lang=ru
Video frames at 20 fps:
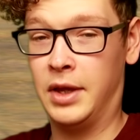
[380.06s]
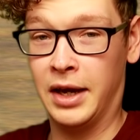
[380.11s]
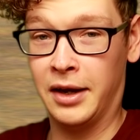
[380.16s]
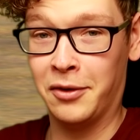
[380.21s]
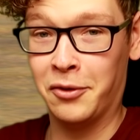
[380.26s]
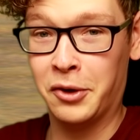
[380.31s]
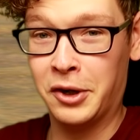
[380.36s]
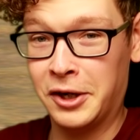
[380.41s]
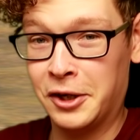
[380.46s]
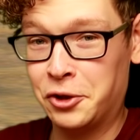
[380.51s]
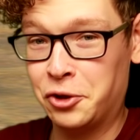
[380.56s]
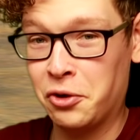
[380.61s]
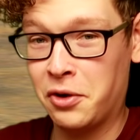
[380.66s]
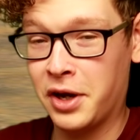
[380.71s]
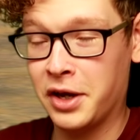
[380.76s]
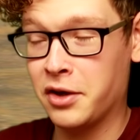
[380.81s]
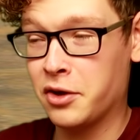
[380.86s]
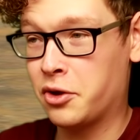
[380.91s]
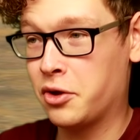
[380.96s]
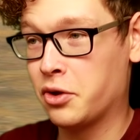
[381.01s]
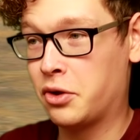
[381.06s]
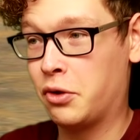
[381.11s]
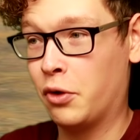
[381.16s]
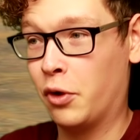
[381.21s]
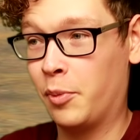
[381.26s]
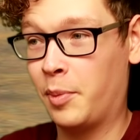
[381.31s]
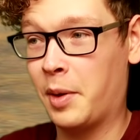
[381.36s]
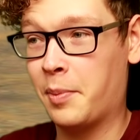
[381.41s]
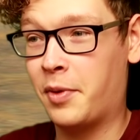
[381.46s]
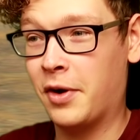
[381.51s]
Так, ну хорошо, конечно, что
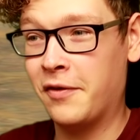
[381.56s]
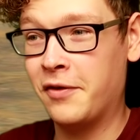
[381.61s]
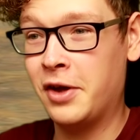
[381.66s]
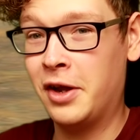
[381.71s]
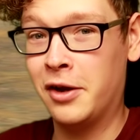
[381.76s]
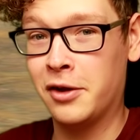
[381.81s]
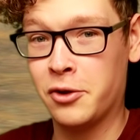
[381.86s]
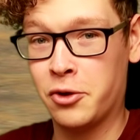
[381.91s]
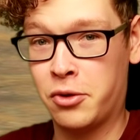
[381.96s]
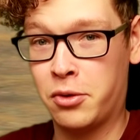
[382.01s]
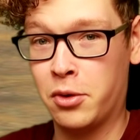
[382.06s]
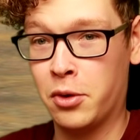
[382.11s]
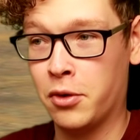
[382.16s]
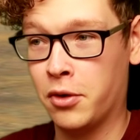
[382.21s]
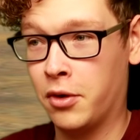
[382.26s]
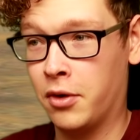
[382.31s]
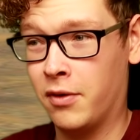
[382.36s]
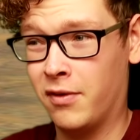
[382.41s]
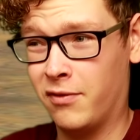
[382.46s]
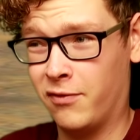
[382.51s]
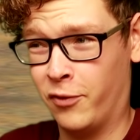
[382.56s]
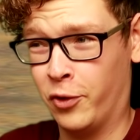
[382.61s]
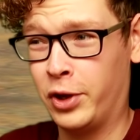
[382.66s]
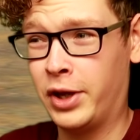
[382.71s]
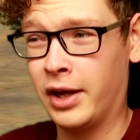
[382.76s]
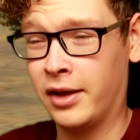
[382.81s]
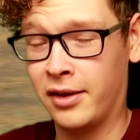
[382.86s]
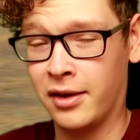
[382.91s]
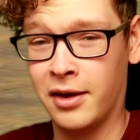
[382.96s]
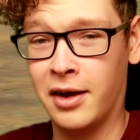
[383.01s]
он мне поверил, что вот
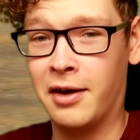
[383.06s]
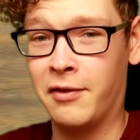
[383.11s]
это